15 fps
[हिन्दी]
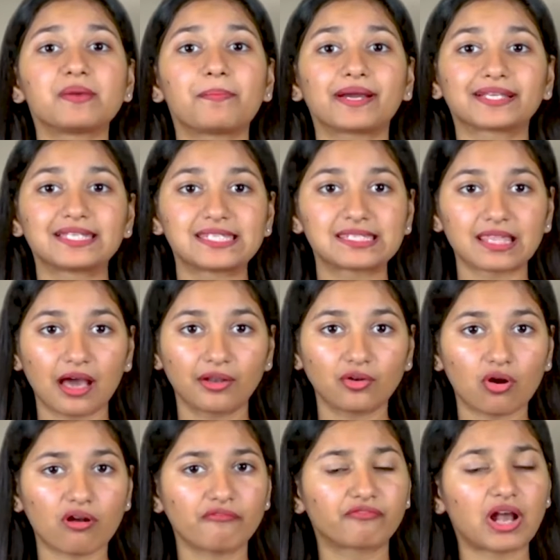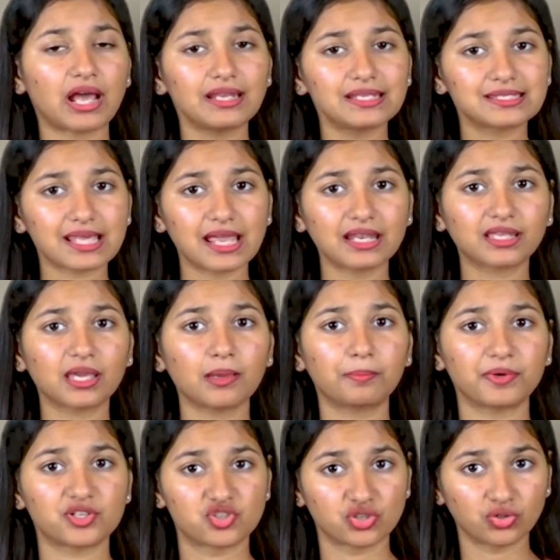से पाकिस्तान और अफगानिस्तान के
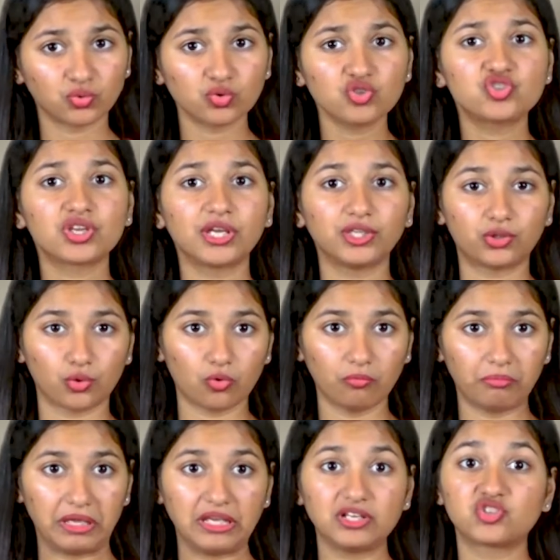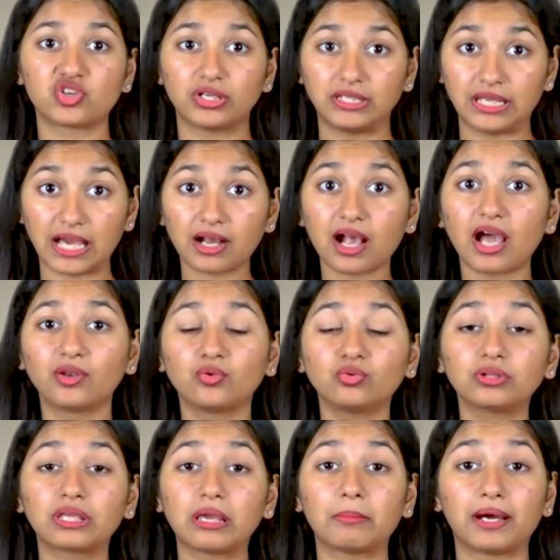पश्चतून क्षेत्रों में शरिया
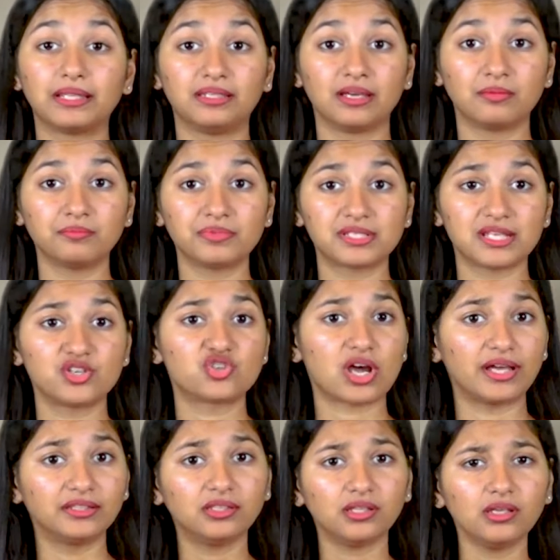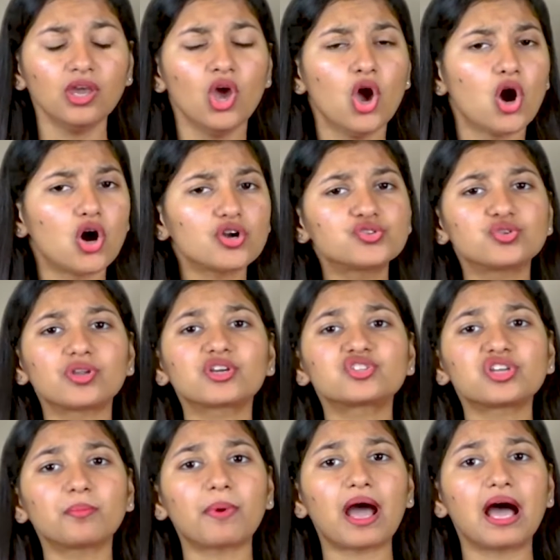कानून के माध्यम से शांति और
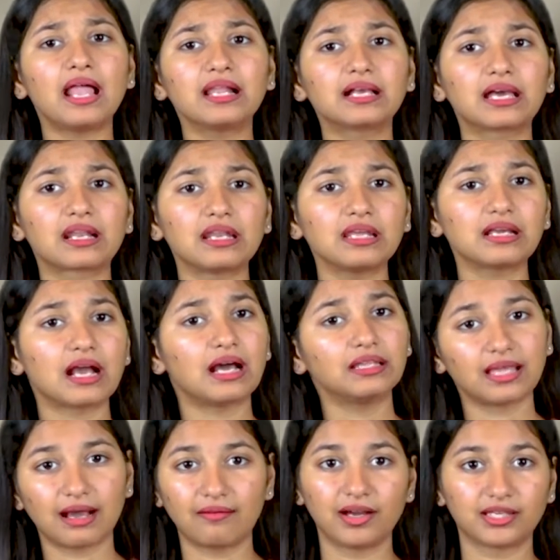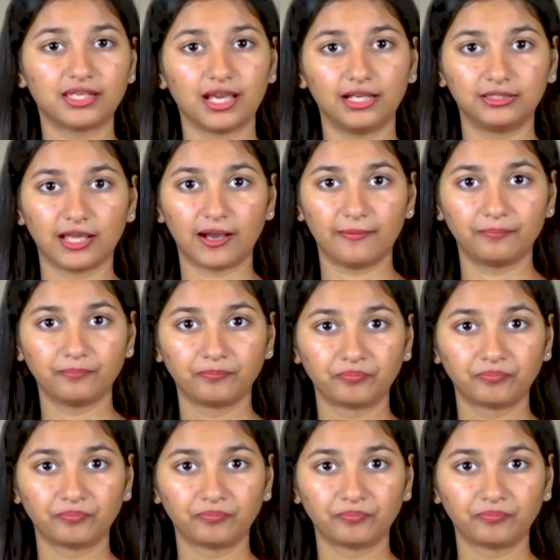सुरक्षा बहाल करने का दावा किया था